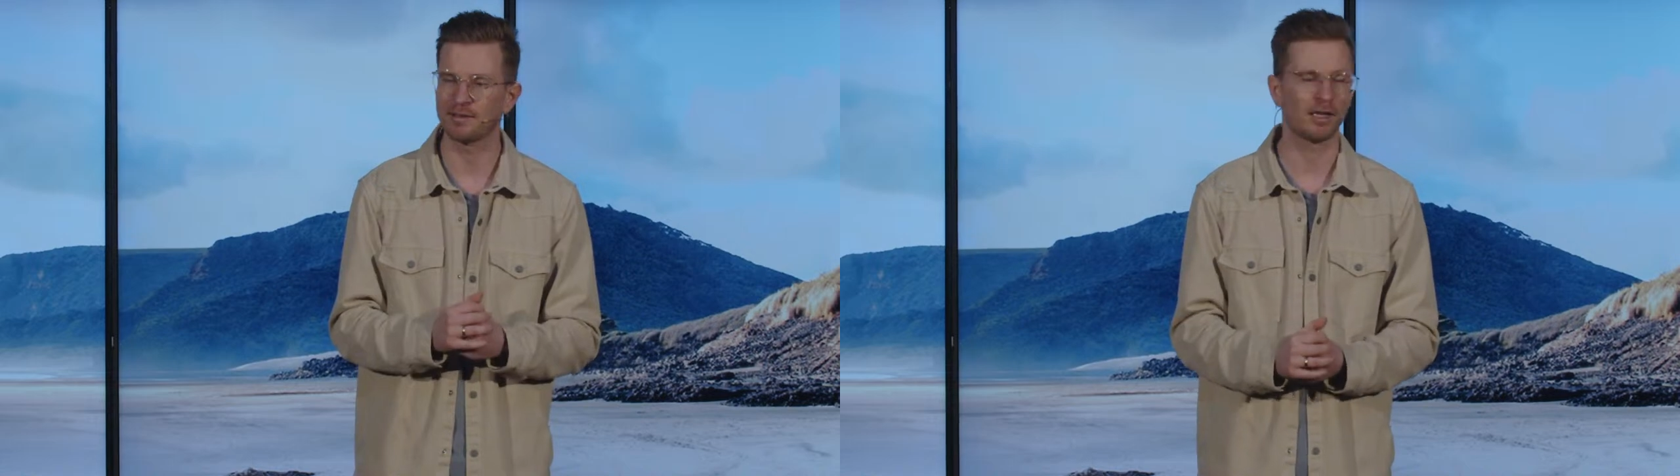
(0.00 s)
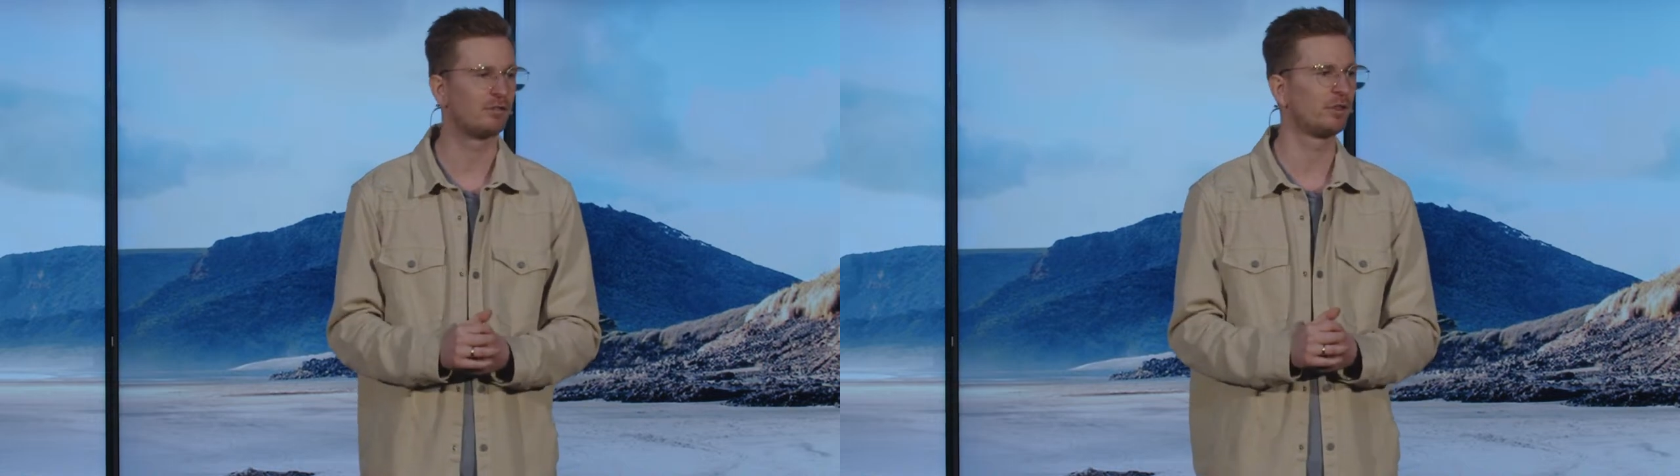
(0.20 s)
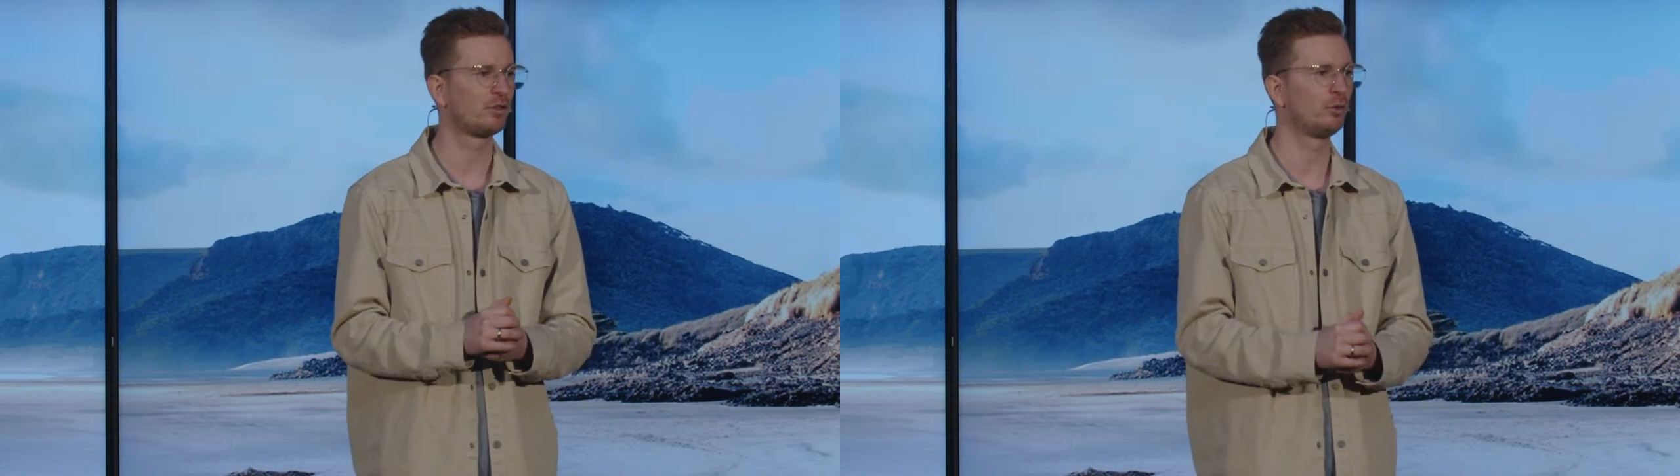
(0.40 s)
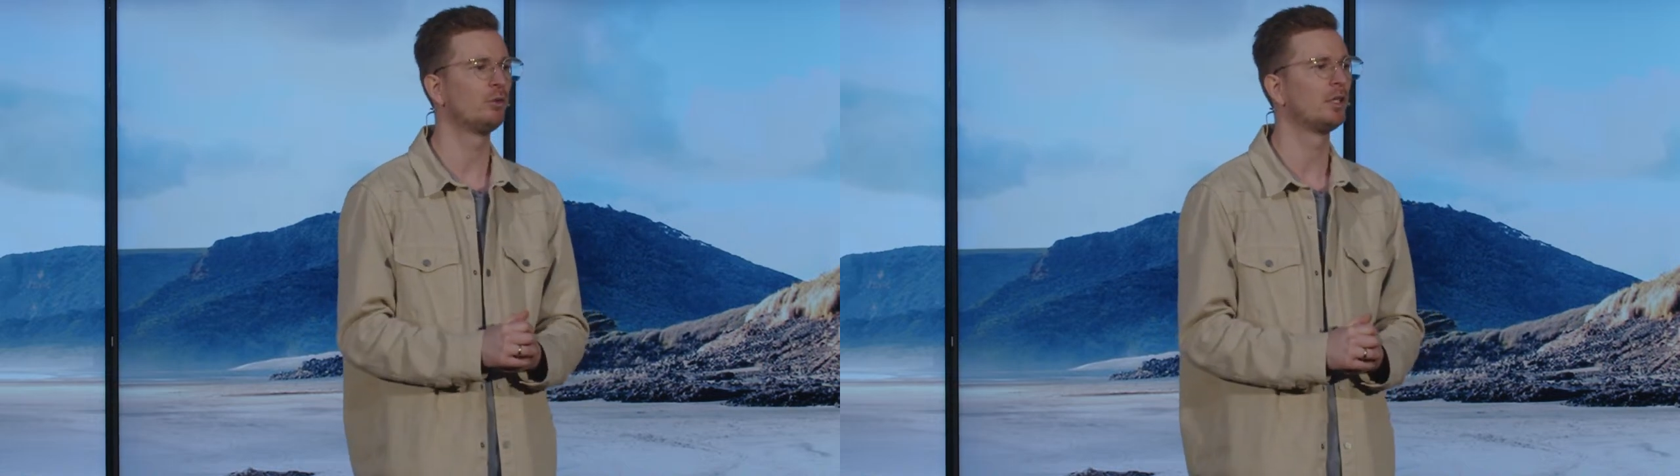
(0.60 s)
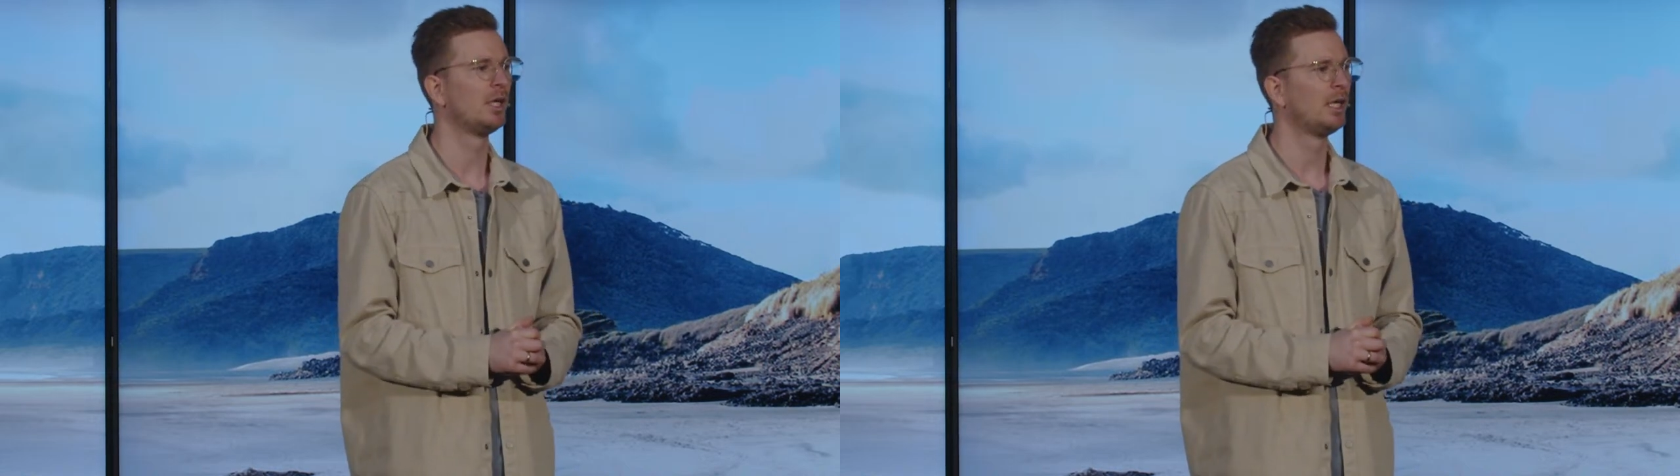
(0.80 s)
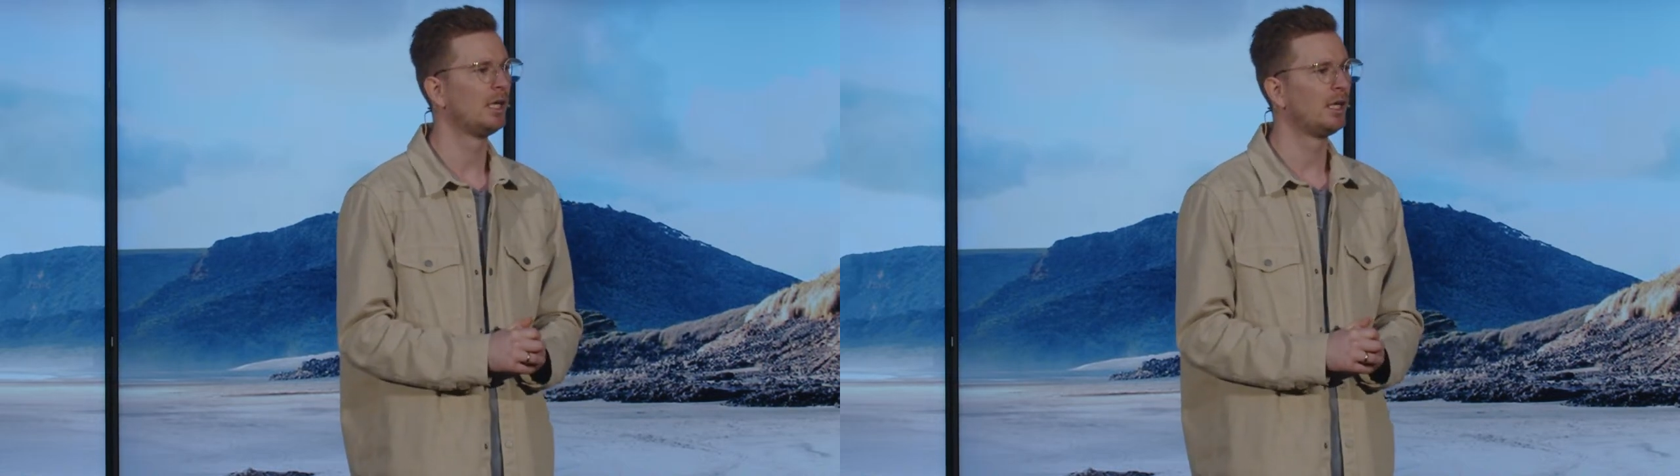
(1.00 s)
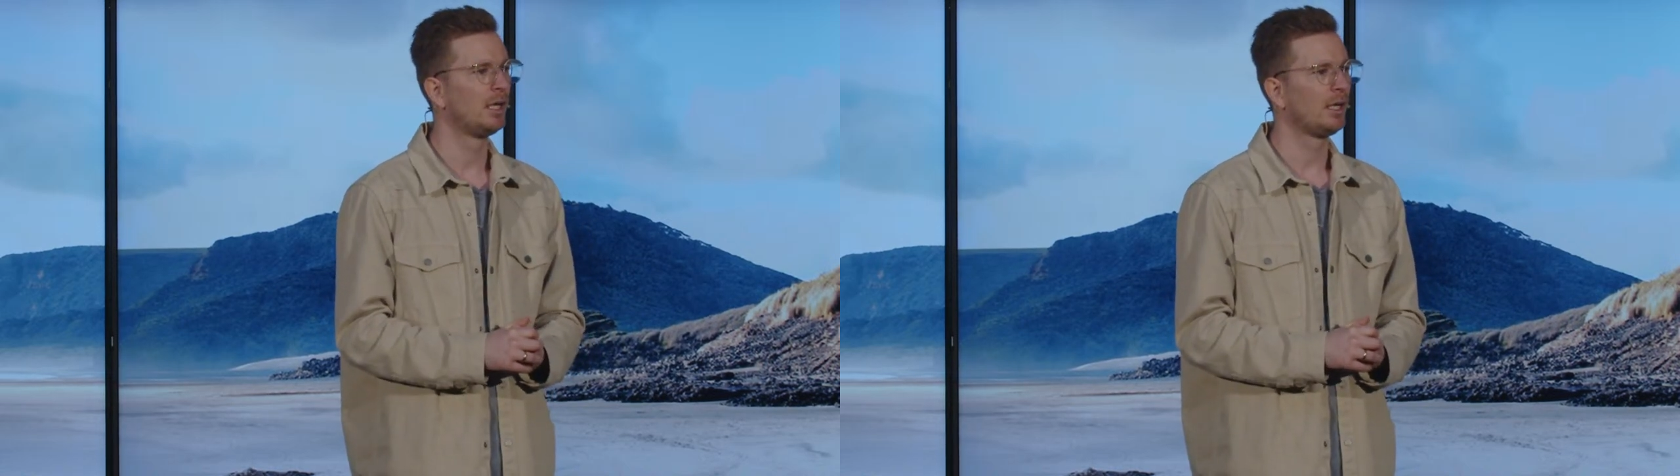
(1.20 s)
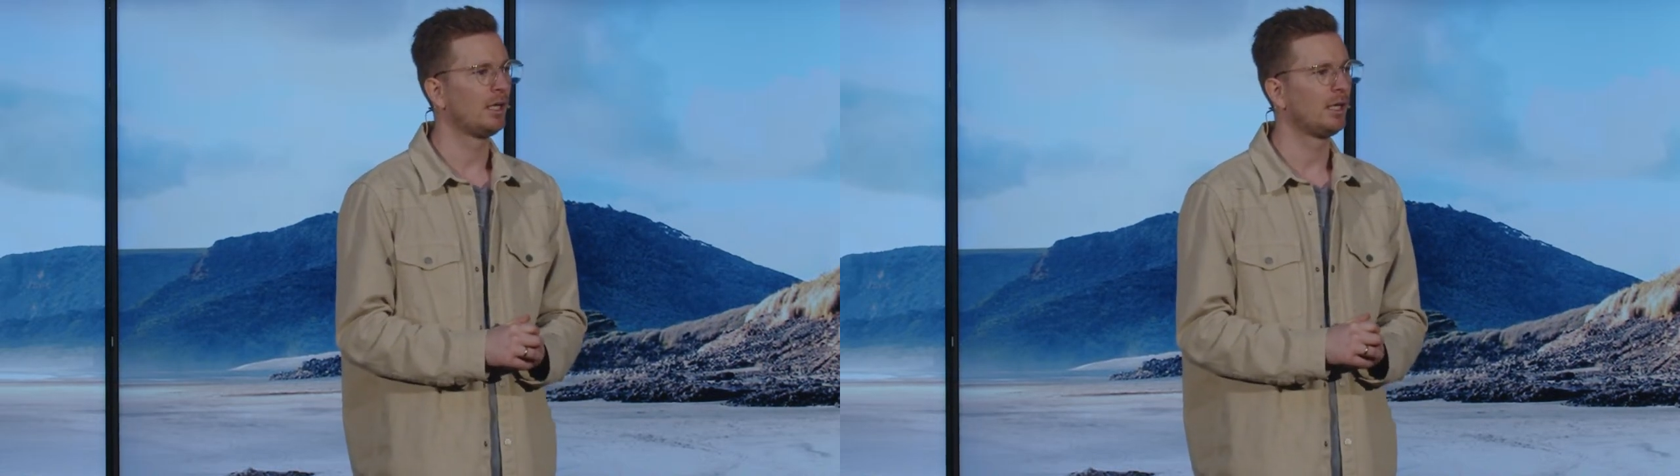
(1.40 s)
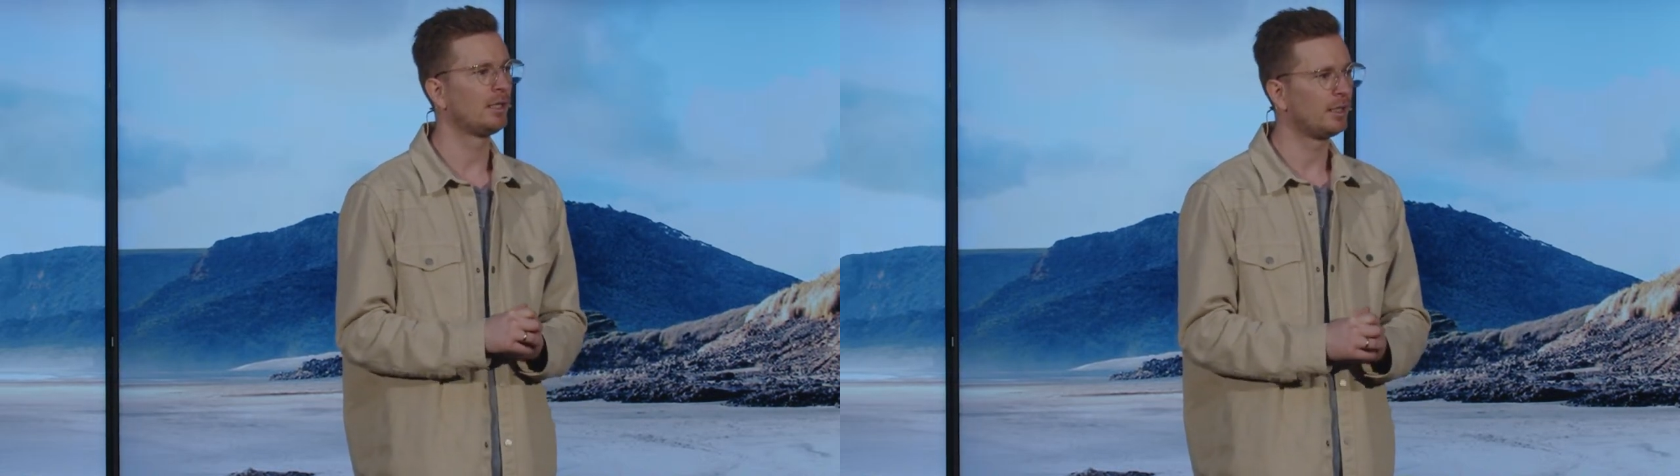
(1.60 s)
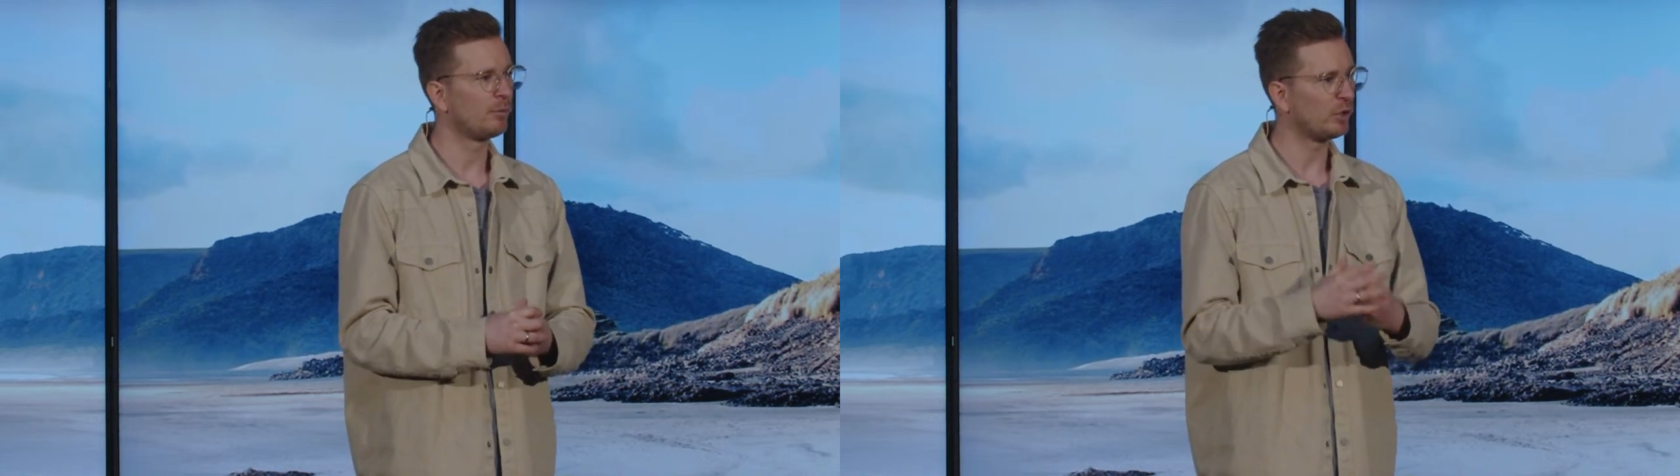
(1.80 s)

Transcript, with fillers: einfach tun, indem